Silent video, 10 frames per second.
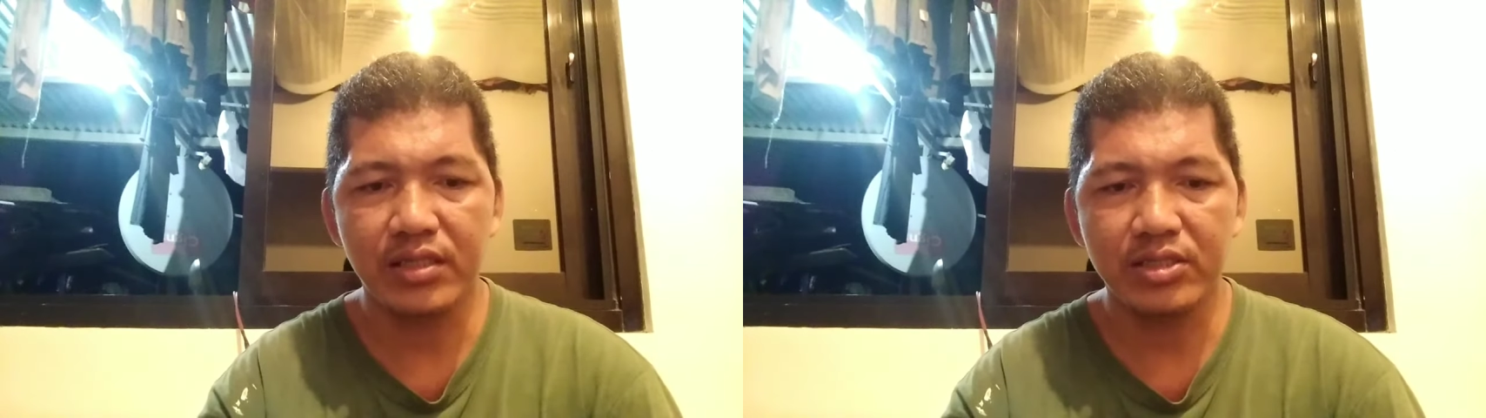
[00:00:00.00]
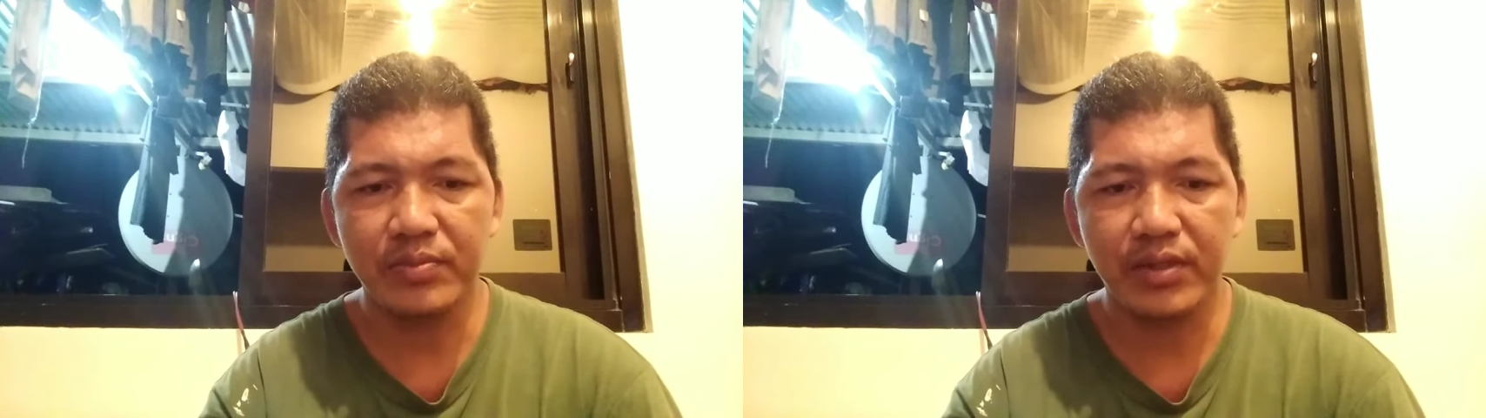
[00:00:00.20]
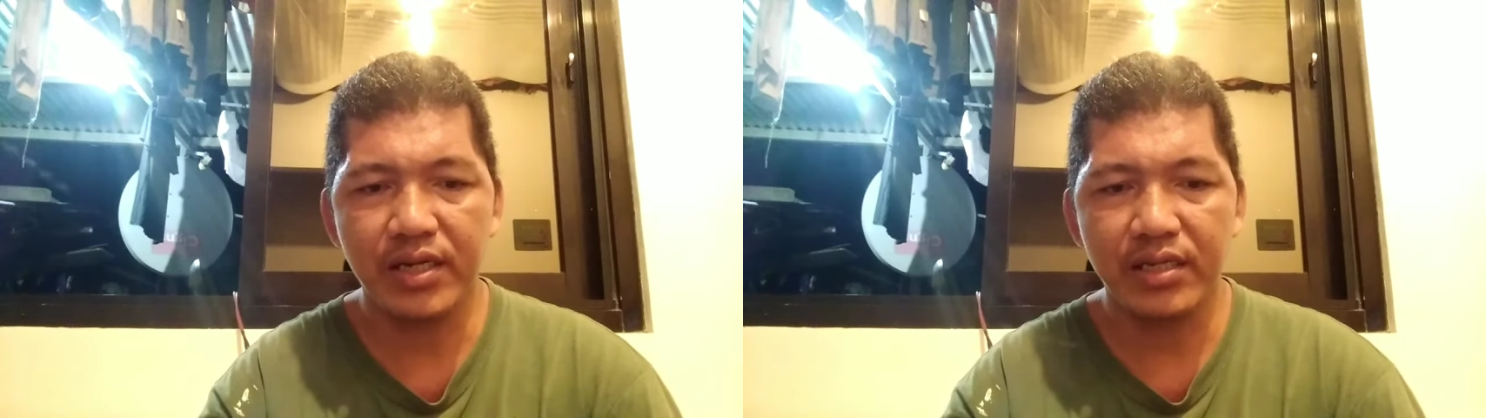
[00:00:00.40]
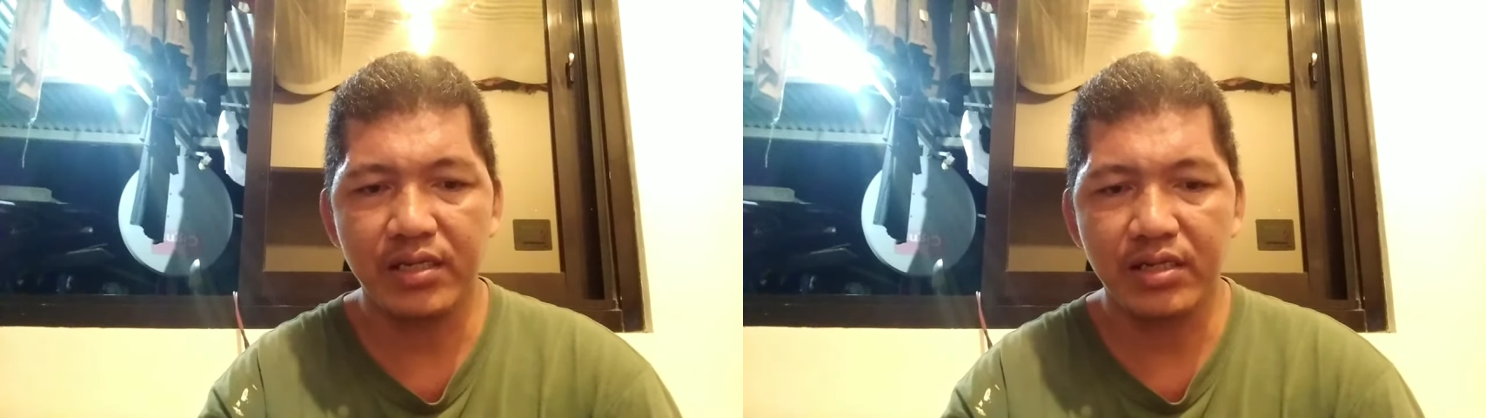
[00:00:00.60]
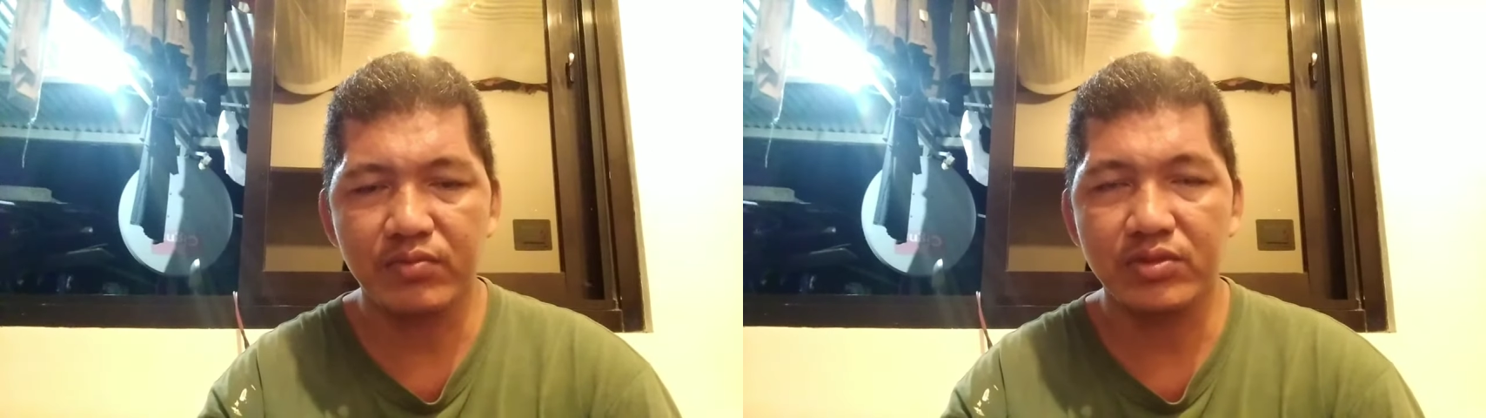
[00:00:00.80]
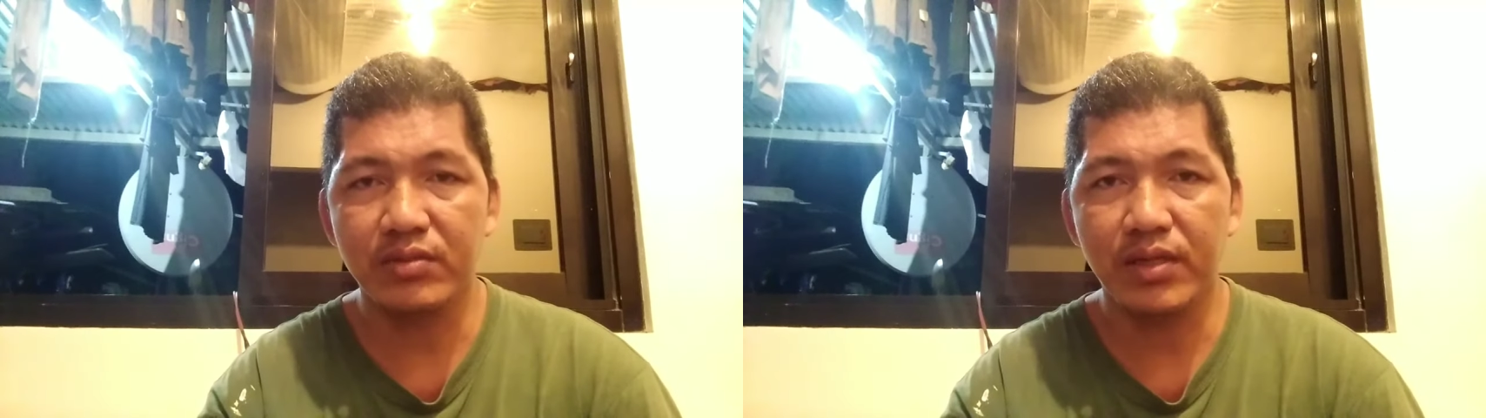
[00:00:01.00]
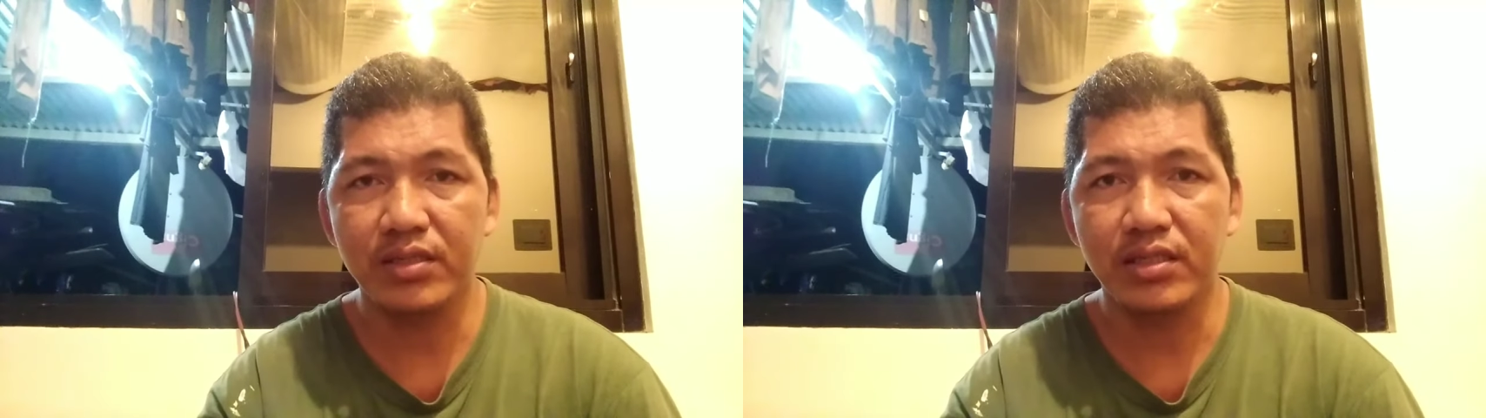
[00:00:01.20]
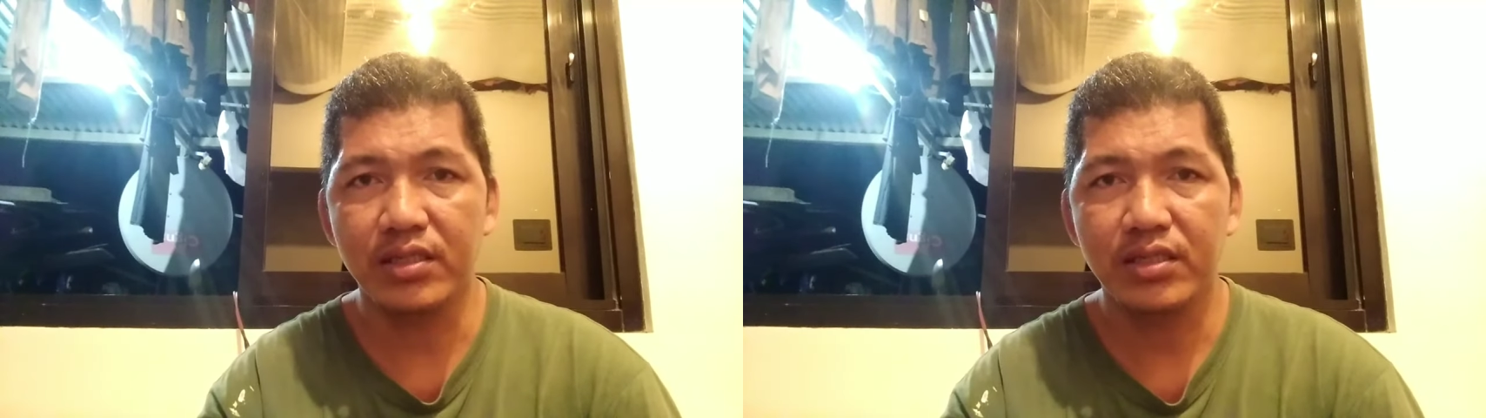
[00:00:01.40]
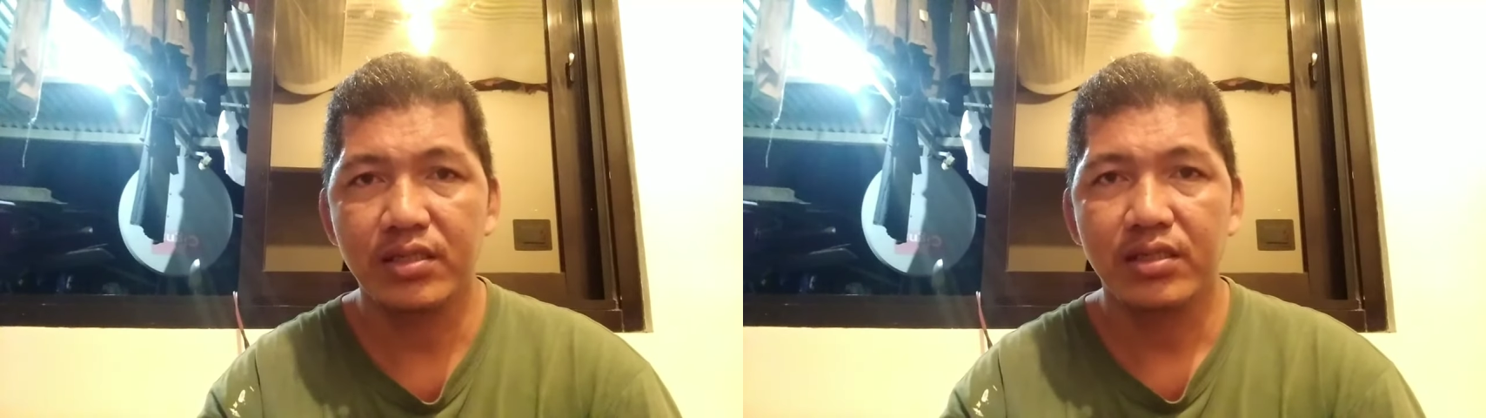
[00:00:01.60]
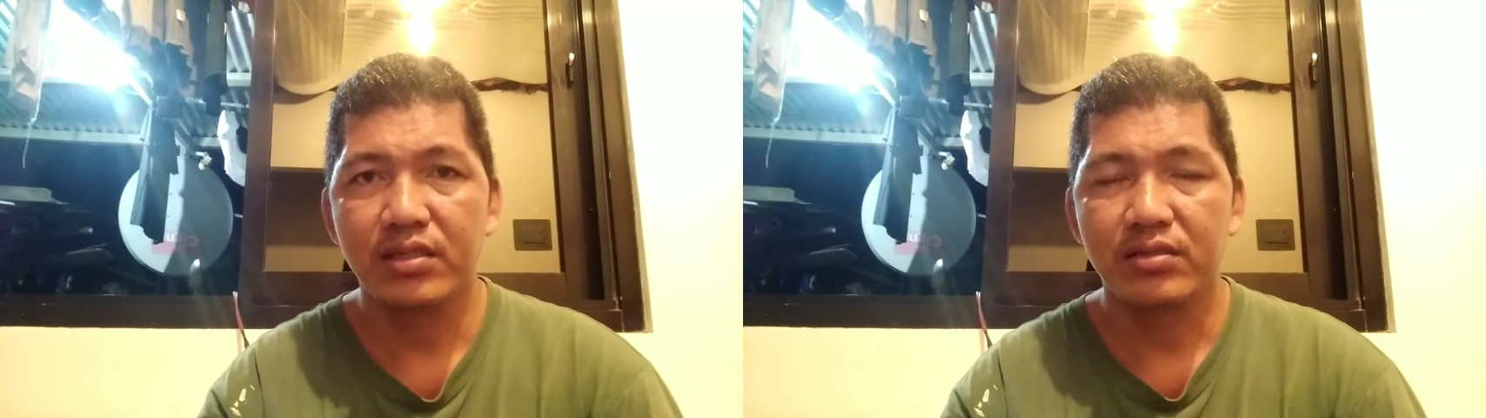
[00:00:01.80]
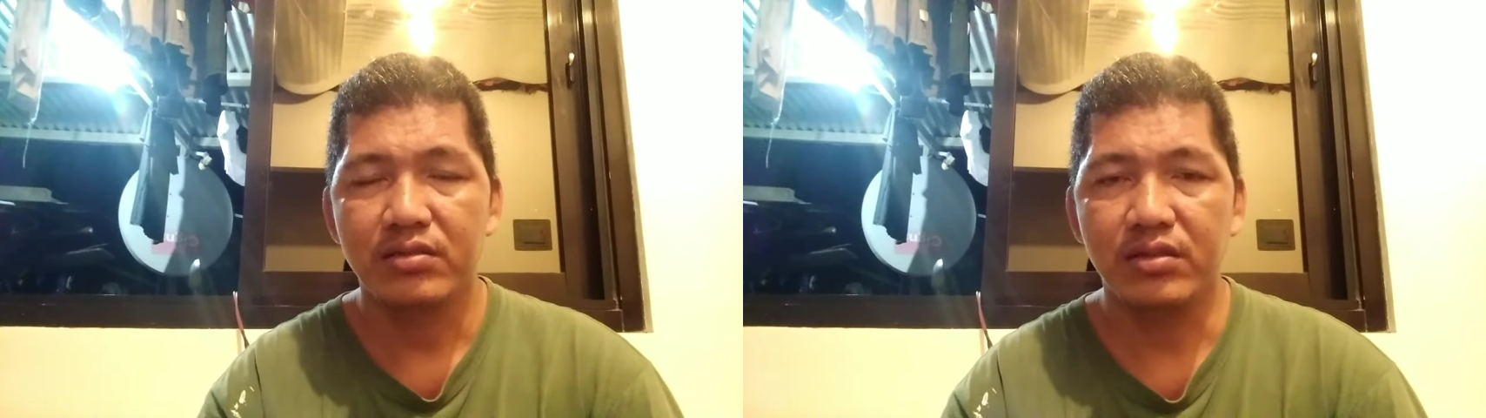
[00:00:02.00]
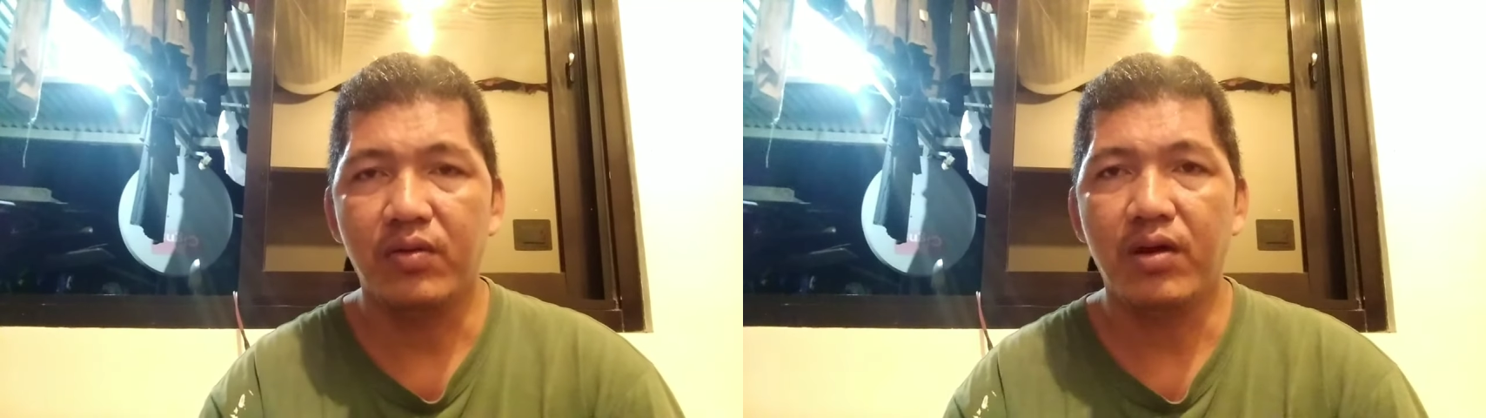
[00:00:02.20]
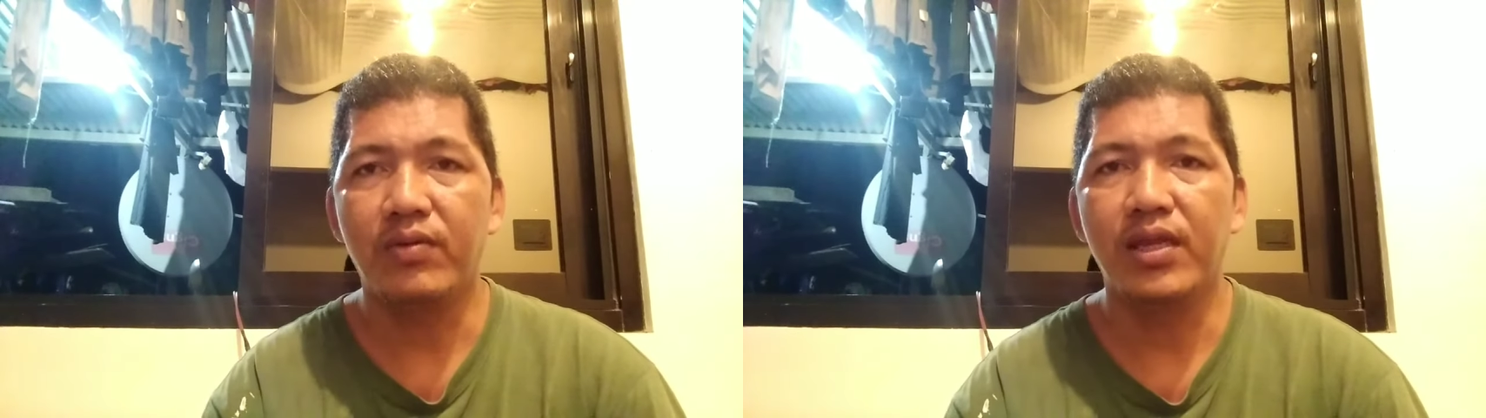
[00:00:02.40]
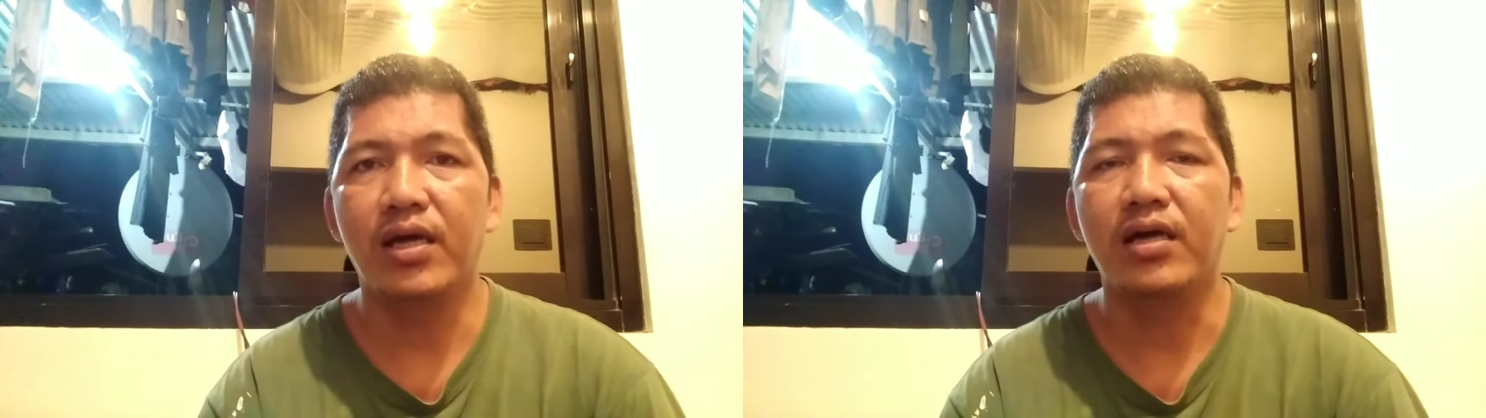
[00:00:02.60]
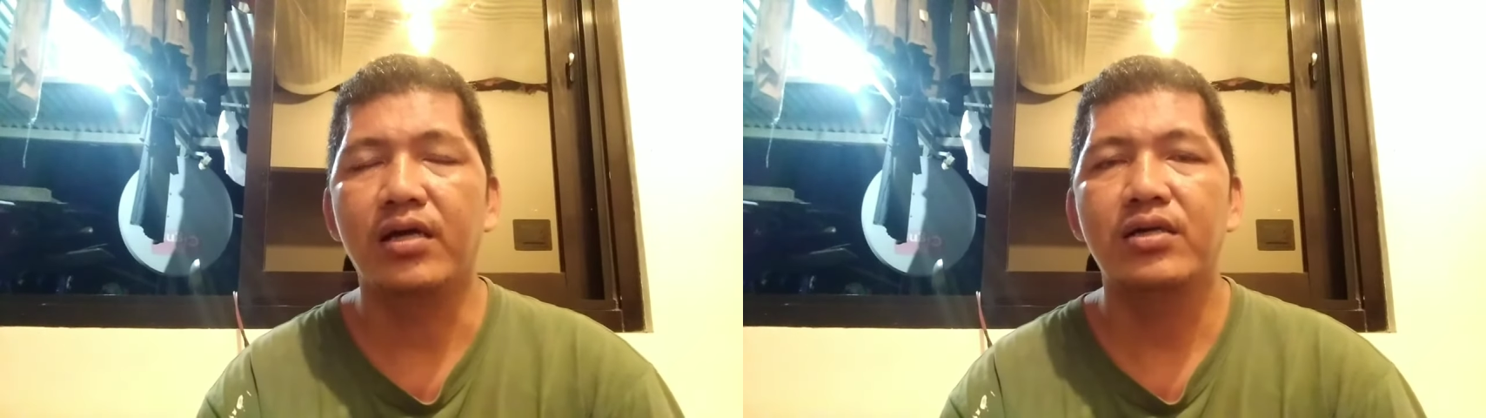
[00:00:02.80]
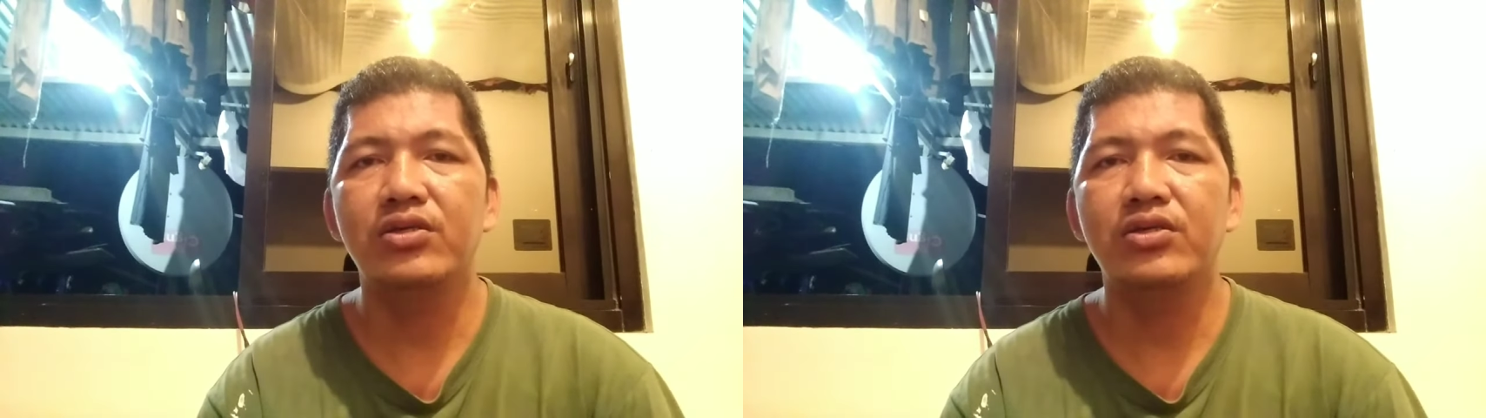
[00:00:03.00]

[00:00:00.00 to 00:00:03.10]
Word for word: tapos pagkain nangat mo sa body, nawawala.